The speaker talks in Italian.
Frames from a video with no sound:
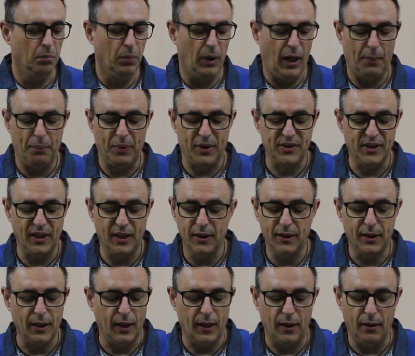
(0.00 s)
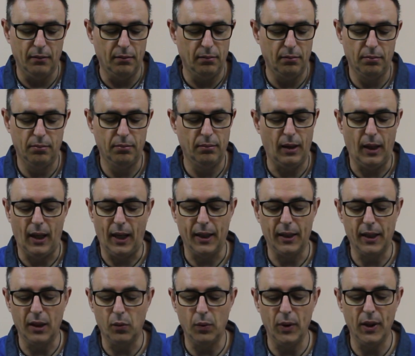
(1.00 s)
È presente
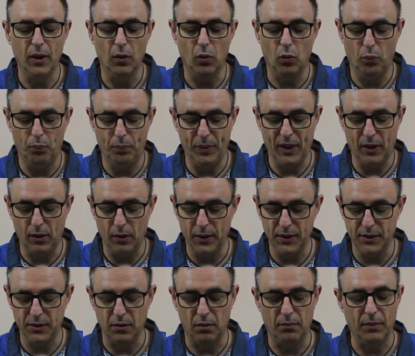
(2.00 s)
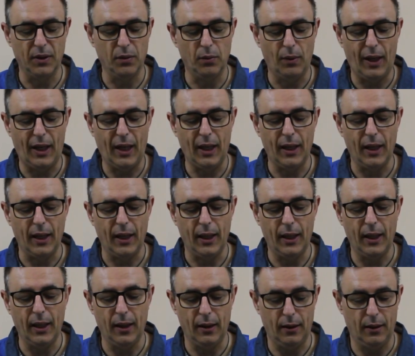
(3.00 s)
anche qui un piccolissimo manuale
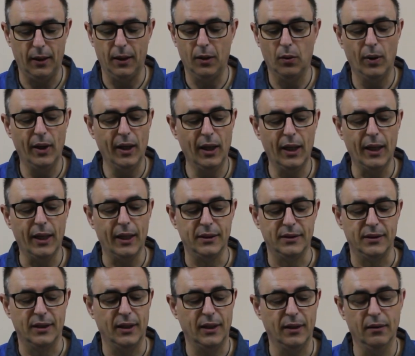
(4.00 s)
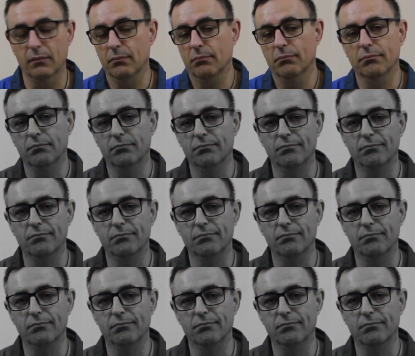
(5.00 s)
in lingua inglese